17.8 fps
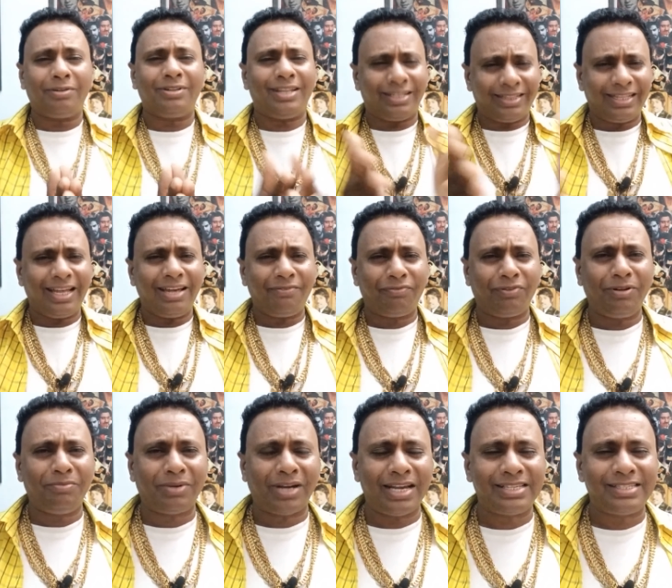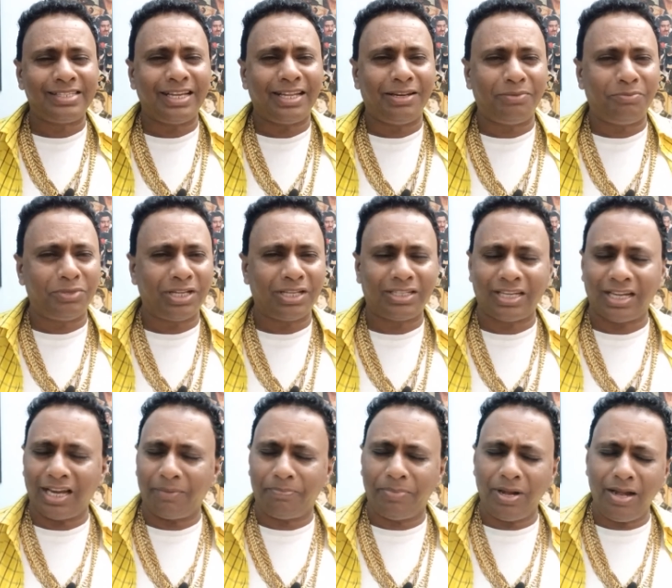देखते हैं फिल्म कैसी है लेकिन मुझे
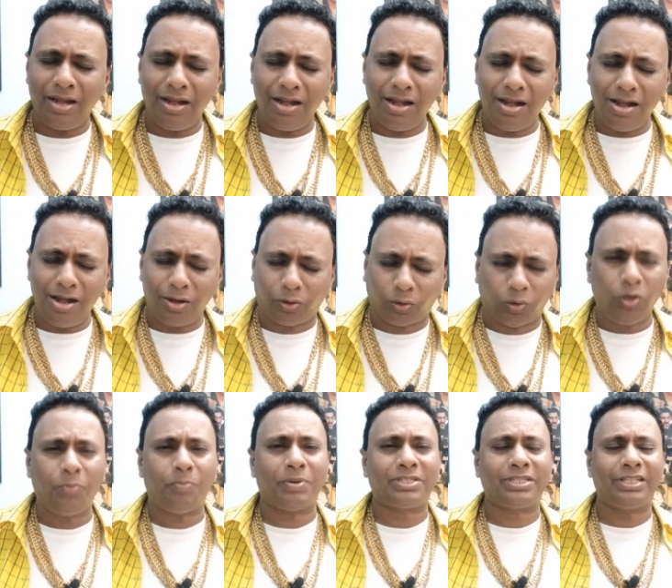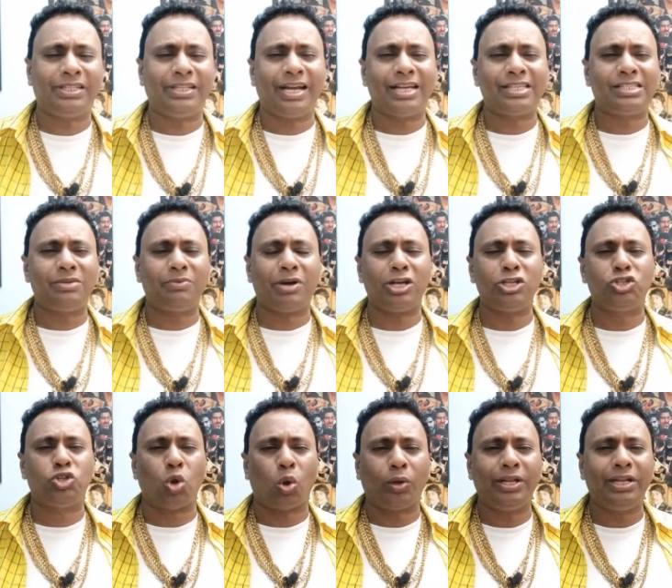ट्रेलर बिल्कुल पसंद नहीं आया सिवाय
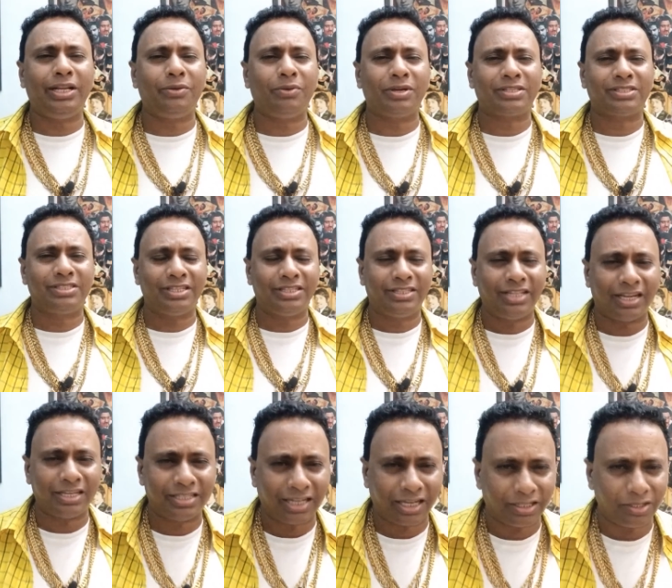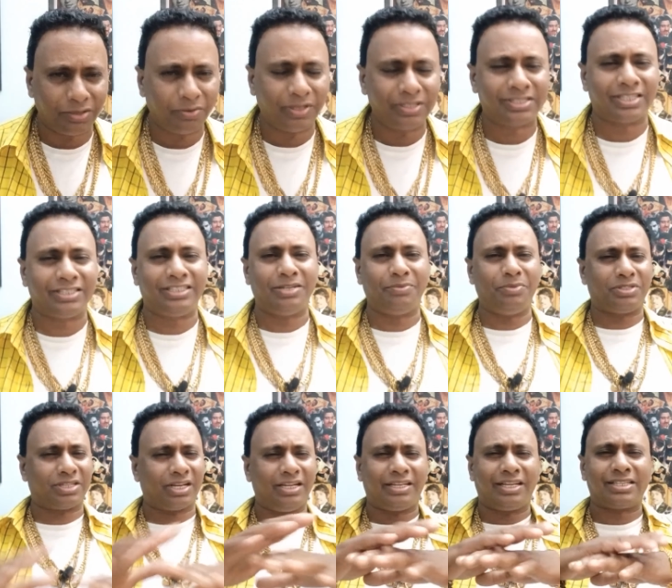जॉनी लीवर सिद्धार्थ जाधव एंड संजय
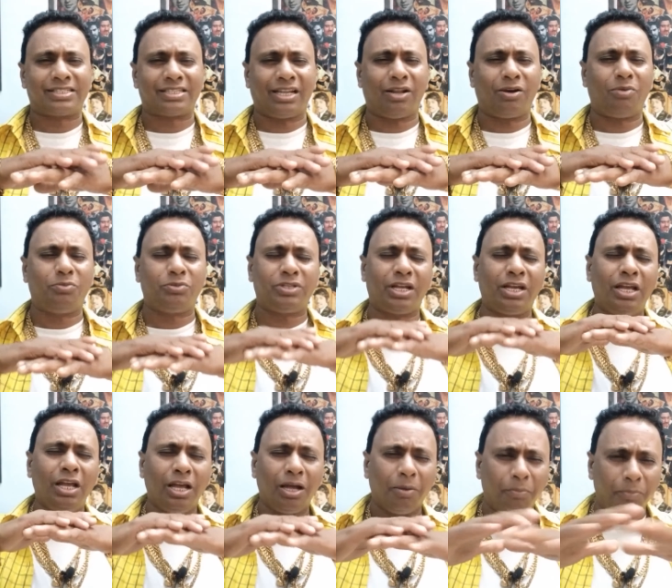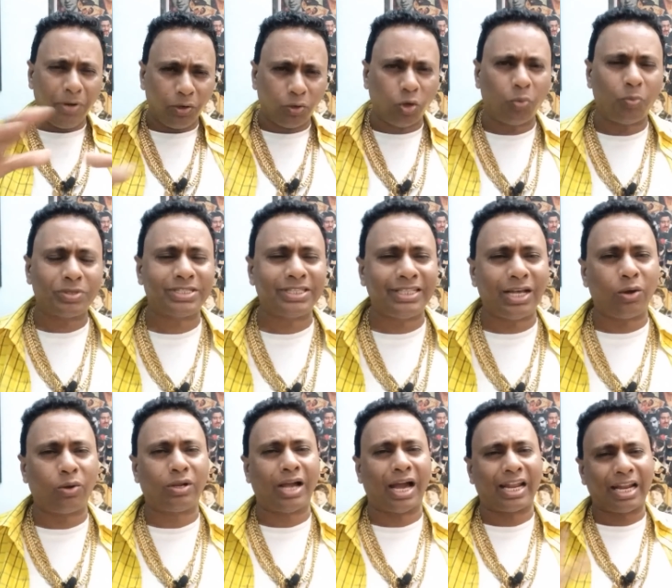मिश्रा इनके अलावा मुझे बिल्कुल पसंद नहीं आया
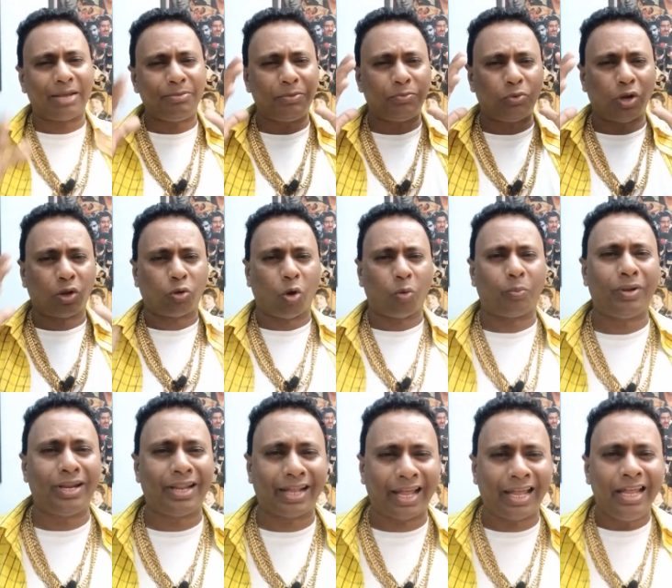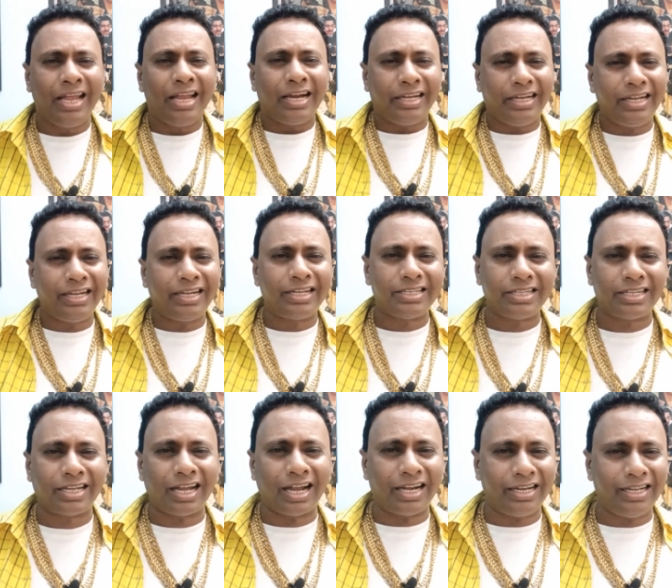और गाना भी पूरा कॉपी लगा डिंकी
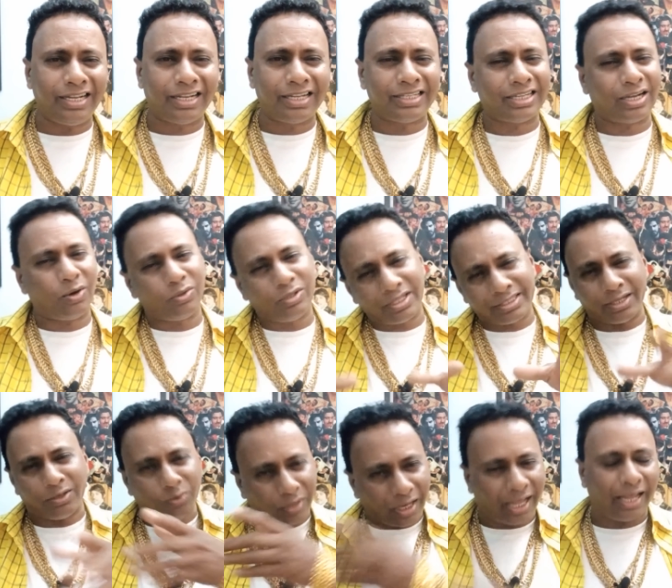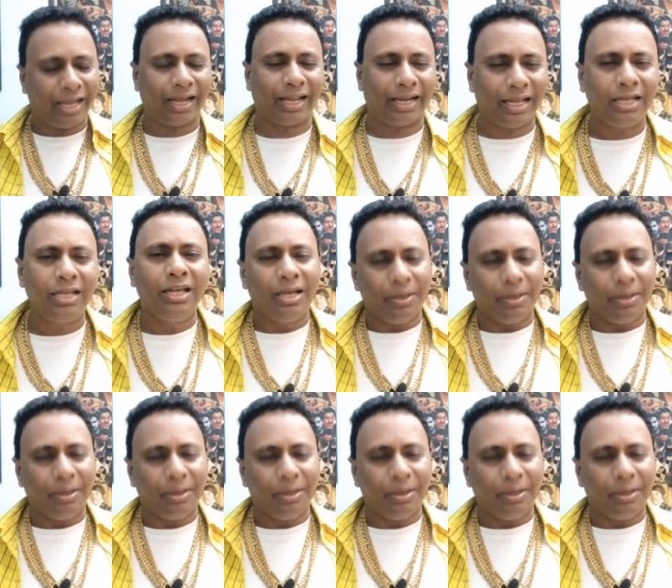चिका डिंकी चिका उधर से ही उठाया गाना